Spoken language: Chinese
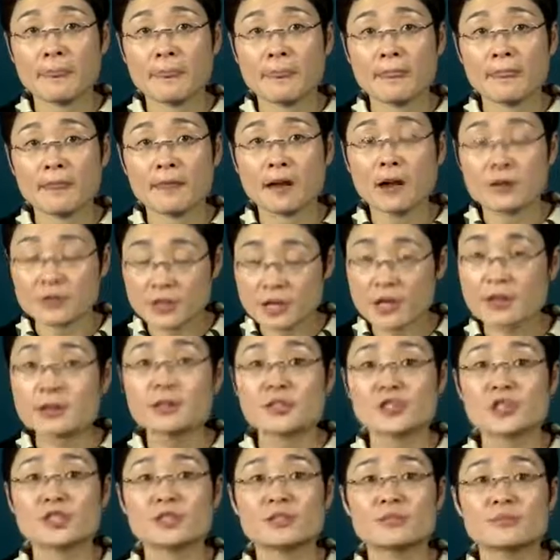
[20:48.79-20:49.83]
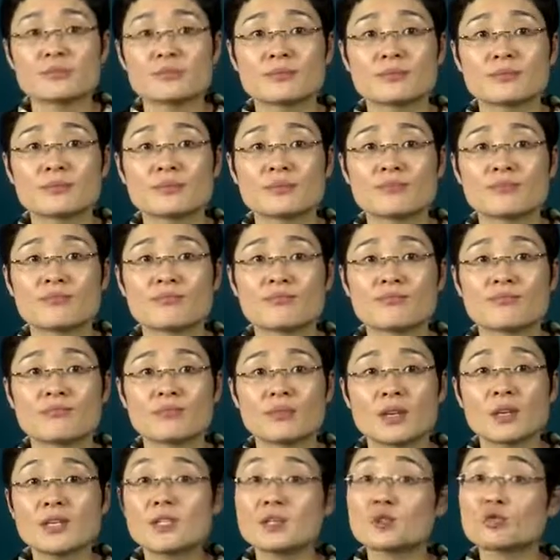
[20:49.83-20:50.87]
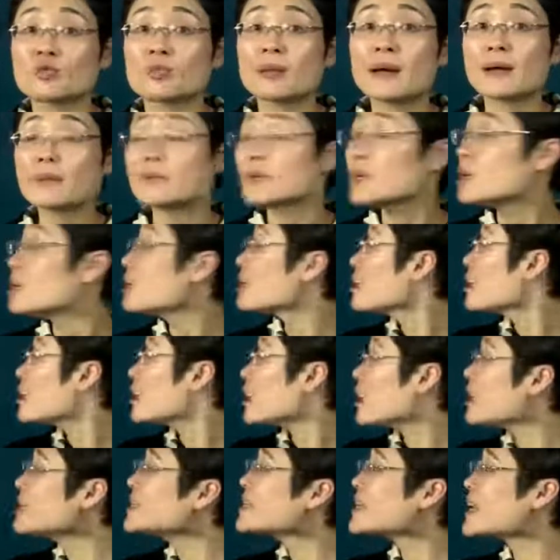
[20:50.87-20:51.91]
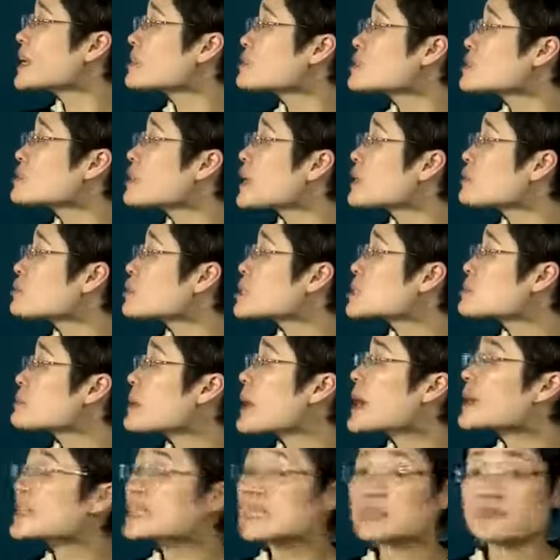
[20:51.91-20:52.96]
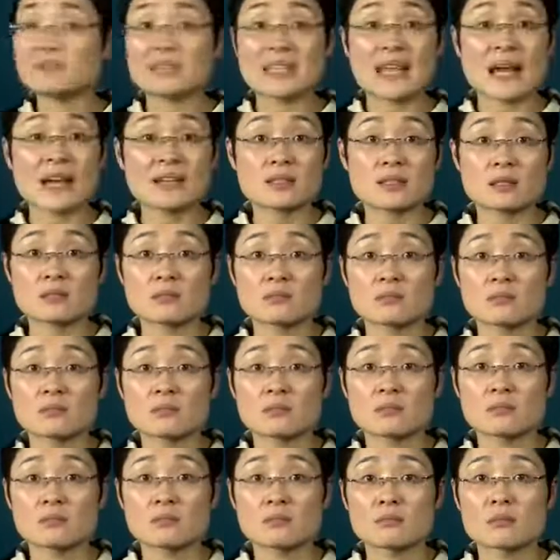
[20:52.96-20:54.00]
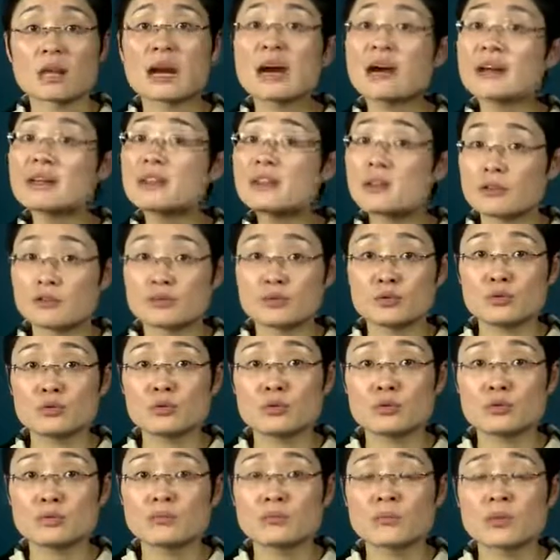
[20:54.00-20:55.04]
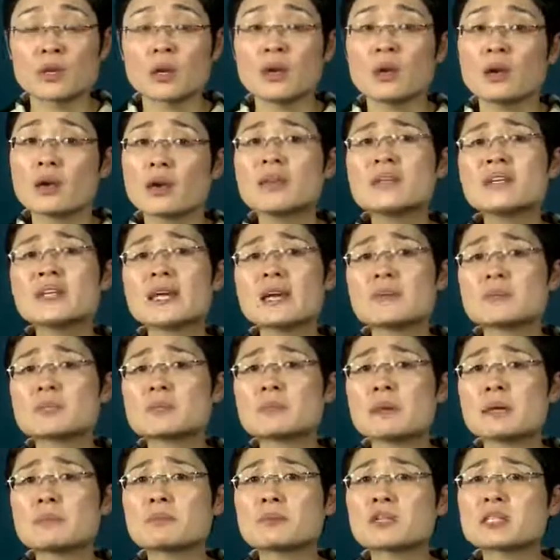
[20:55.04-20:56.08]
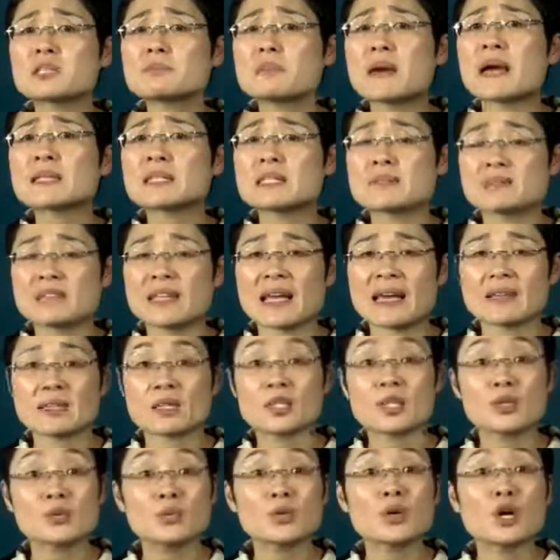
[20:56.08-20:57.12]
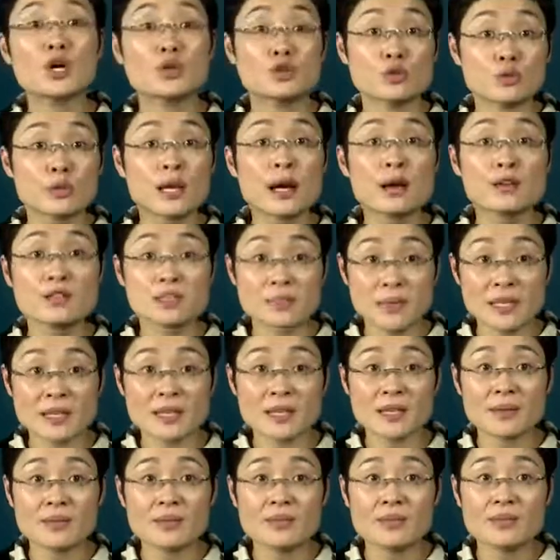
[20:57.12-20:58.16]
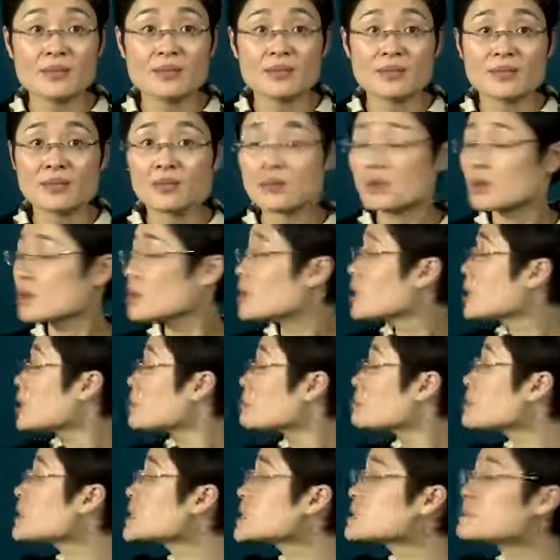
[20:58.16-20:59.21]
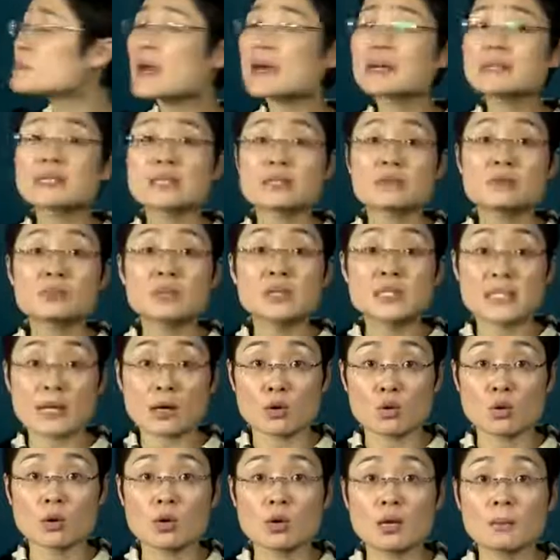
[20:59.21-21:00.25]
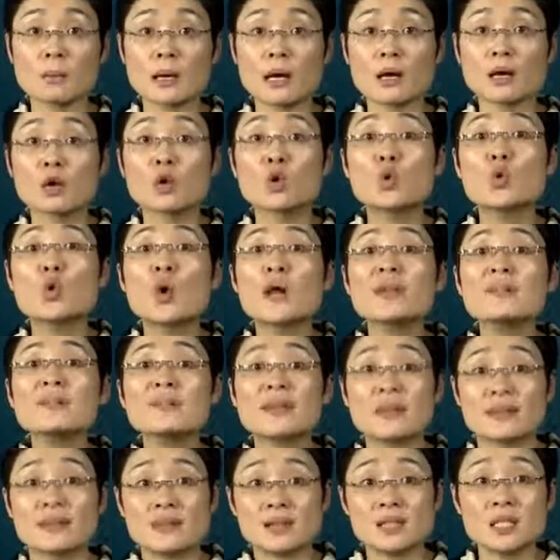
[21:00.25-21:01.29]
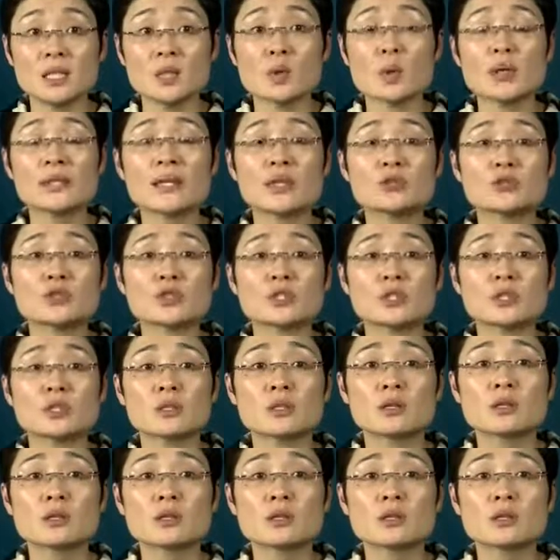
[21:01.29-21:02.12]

好，第二个是一起读吧。It keeps my perspective that I love you. It keeps my perspective that 英语很重要，什么意思？Perspective 不是讲过了吗？观点的替换，那就是